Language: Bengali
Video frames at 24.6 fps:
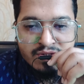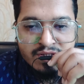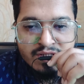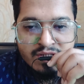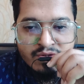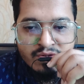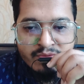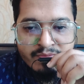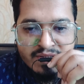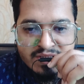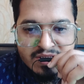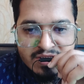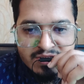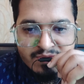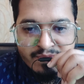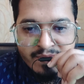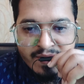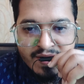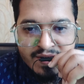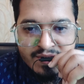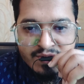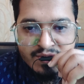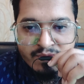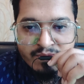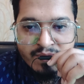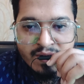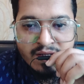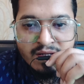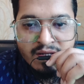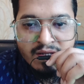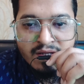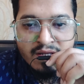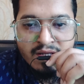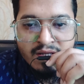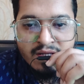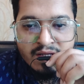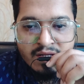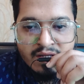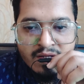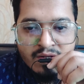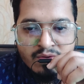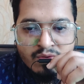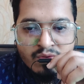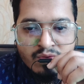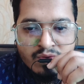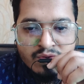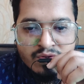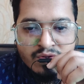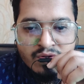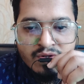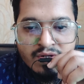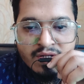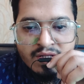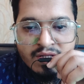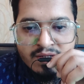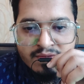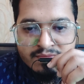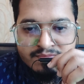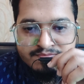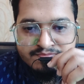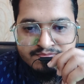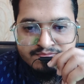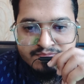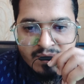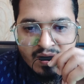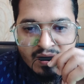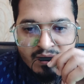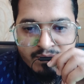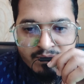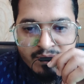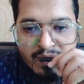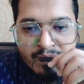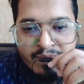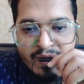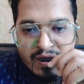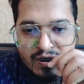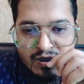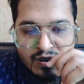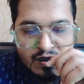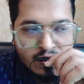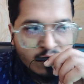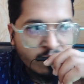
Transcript: যদি কেউ মেসেজ পাঠায় তোমরা কোনো ধরনের বিভ্রান্ত